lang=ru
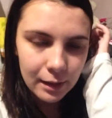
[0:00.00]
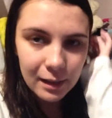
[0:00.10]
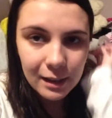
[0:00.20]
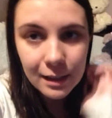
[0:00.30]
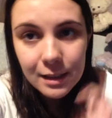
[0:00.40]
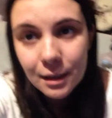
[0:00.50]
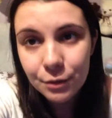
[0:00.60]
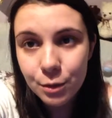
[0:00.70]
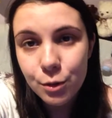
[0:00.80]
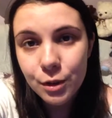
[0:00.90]
А,
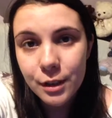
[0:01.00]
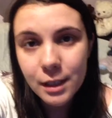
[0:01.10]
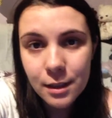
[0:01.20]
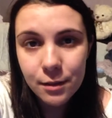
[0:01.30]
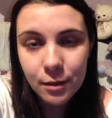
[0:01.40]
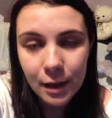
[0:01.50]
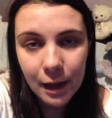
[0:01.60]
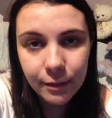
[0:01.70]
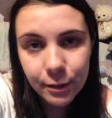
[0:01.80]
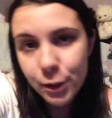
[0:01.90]
завтра уже 3
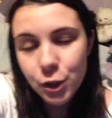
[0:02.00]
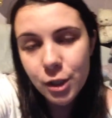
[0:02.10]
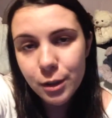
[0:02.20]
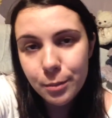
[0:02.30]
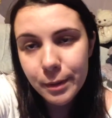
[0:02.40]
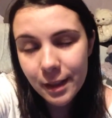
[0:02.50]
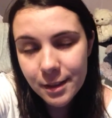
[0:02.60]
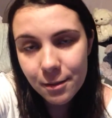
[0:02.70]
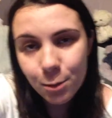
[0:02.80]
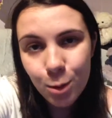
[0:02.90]
февраля
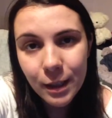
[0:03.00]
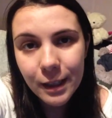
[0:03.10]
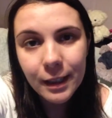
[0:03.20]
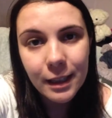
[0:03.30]
2015 года.